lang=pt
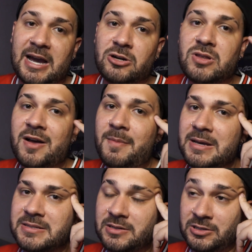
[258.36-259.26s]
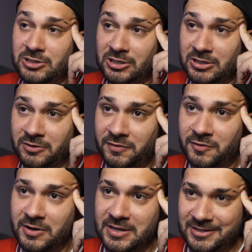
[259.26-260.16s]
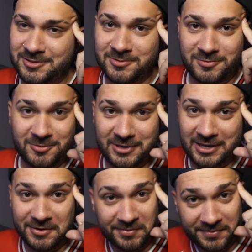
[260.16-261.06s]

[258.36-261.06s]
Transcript: ajudavam bastante. Então foi isso o que eu